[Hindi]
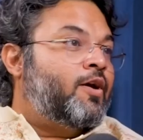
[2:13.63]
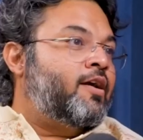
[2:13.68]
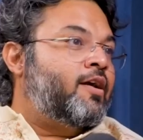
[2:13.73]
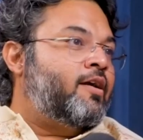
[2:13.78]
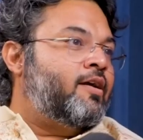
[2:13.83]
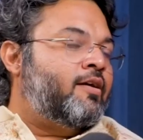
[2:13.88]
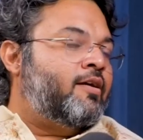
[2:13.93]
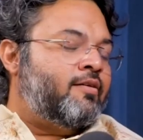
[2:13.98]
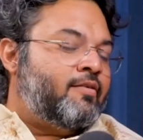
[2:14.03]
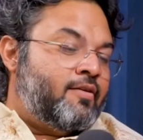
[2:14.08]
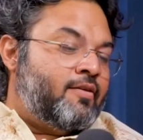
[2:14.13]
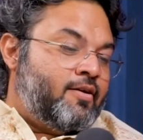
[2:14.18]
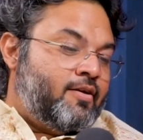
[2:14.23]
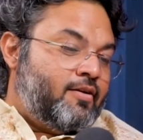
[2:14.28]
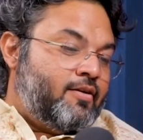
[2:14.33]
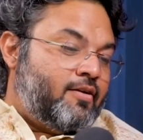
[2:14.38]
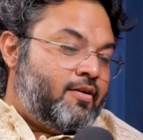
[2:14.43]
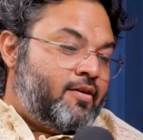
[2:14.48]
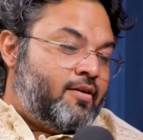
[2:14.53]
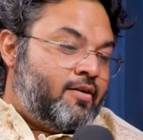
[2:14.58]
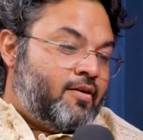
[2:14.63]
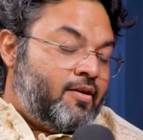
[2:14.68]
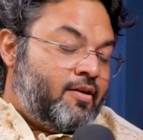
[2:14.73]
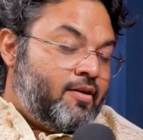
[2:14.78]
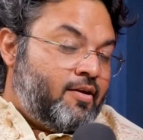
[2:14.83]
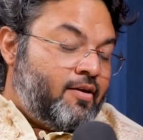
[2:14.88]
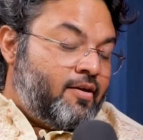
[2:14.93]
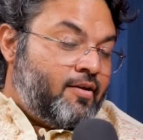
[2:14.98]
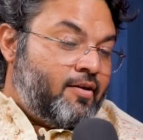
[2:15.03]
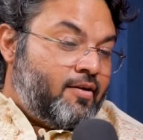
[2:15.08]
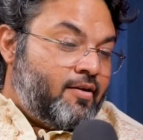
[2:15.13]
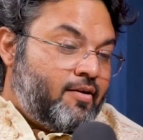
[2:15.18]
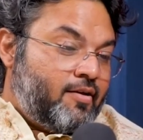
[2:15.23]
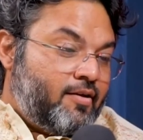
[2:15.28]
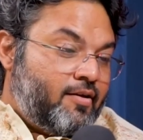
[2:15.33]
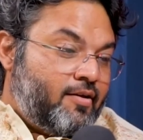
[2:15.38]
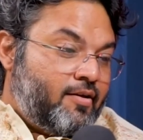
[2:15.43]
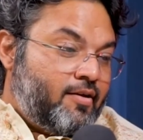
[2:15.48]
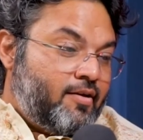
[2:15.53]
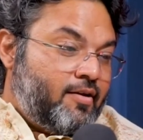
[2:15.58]
भूल गए हैं कि
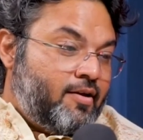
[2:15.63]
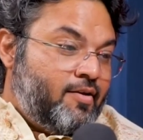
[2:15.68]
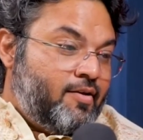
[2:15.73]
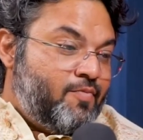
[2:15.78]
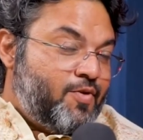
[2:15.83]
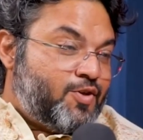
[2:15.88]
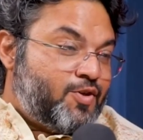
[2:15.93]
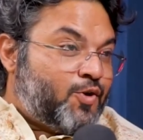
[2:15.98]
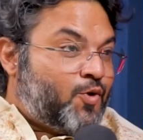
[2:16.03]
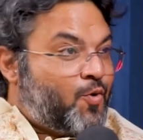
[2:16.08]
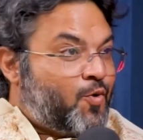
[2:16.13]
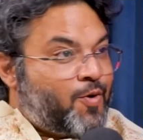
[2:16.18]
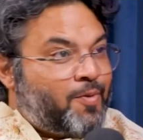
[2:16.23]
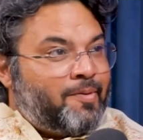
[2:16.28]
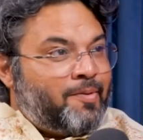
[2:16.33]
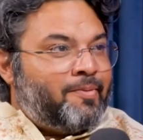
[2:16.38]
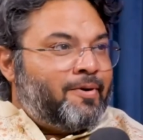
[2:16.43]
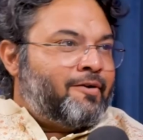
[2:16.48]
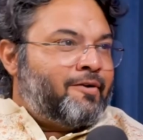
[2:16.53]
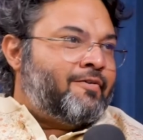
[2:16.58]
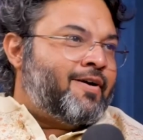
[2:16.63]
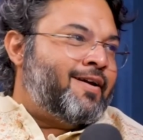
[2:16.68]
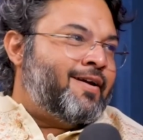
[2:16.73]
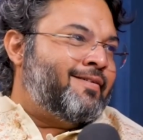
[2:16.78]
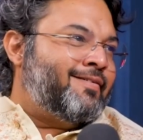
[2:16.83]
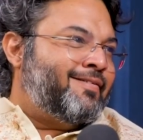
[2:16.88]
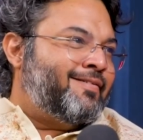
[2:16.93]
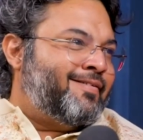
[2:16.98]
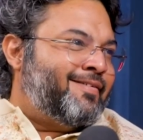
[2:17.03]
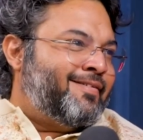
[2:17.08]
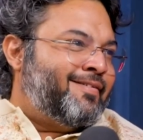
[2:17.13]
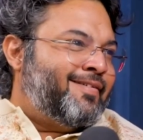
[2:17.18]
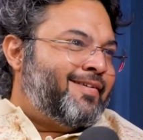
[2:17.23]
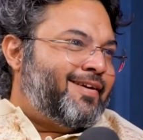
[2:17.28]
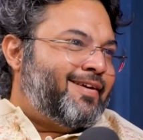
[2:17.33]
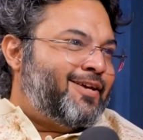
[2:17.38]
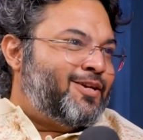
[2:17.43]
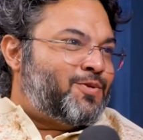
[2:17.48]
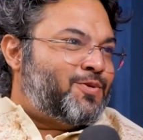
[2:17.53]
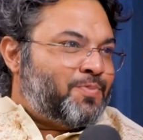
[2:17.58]
इनमें से कोई भी भगवान
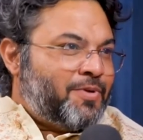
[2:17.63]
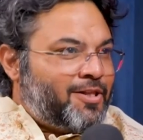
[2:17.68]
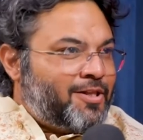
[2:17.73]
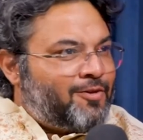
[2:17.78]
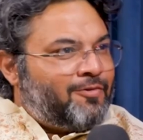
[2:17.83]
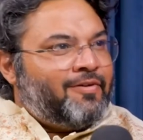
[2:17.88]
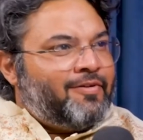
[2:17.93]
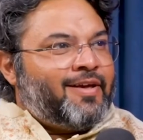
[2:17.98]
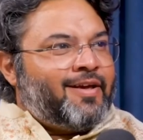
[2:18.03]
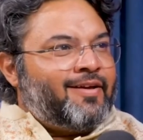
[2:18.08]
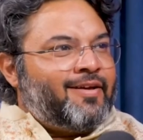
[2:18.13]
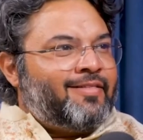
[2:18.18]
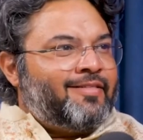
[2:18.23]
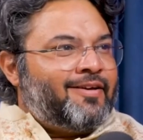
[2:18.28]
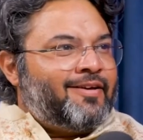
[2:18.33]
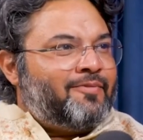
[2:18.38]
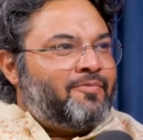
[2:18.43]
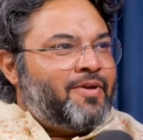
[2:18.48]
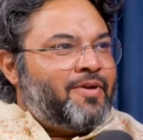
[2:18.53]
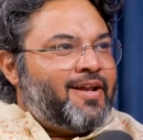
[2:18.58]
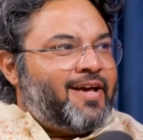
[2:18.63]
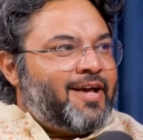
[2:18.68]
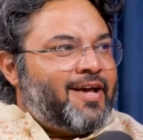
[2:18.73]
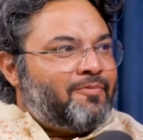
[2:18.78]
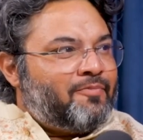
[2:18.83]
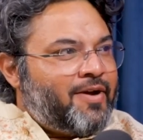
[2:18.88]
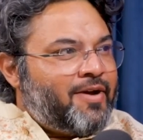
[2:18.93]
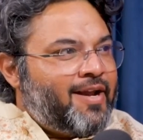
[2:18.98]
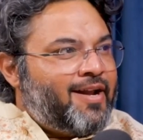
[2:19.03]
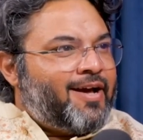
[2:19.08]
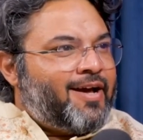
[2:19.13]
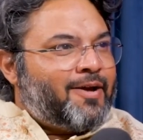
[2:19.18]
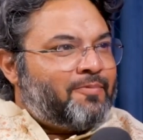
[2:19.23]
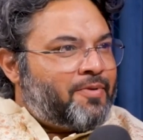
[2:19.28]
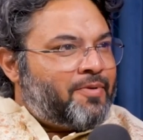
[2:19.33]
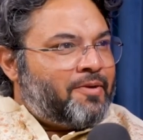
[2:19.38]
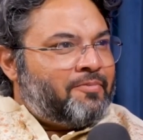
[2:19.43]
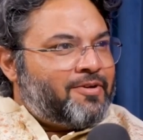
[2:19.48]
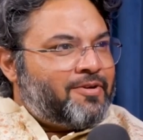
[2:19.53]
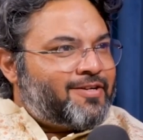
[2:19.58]
इस पृथ्वी के अंदर बिना एक महिला
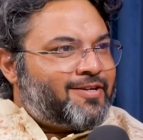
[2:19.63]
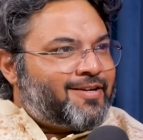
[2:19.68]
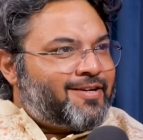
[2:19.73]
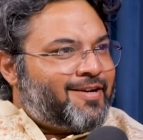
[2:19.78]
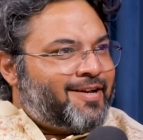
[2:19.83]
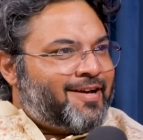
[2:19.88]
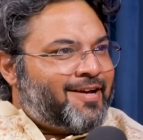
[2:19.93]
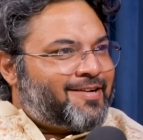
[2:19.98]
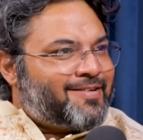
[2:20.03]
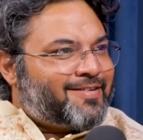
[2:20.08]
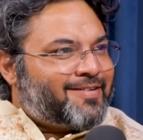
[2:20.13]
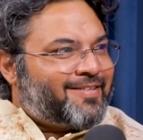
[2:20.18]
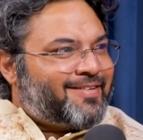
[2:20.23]
के परमिशन के नहीं आ